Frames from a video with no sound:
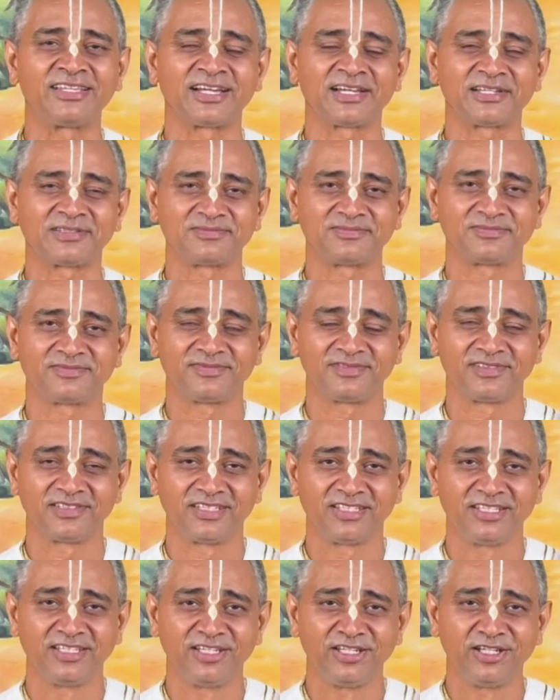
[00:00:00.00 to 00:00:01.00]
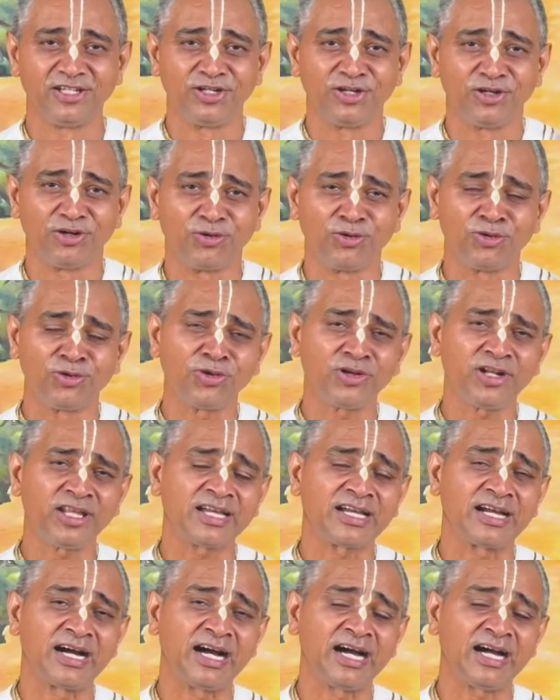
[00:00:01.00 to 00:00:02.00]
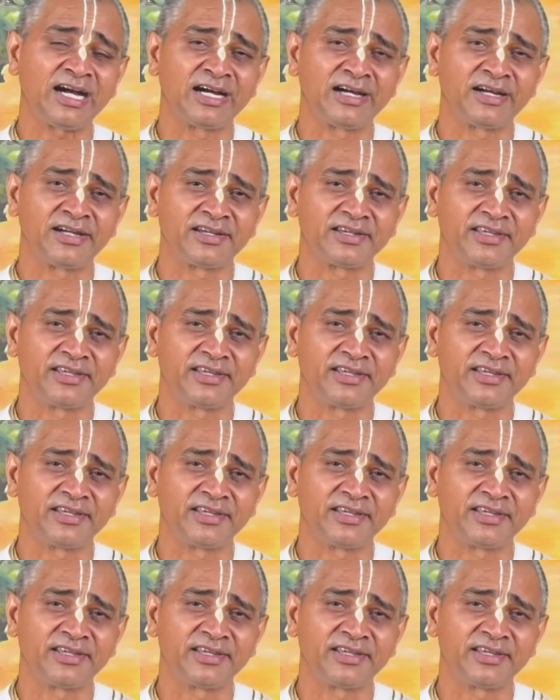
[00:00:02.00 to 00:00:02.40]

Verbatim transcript: किया उन्होंने कहा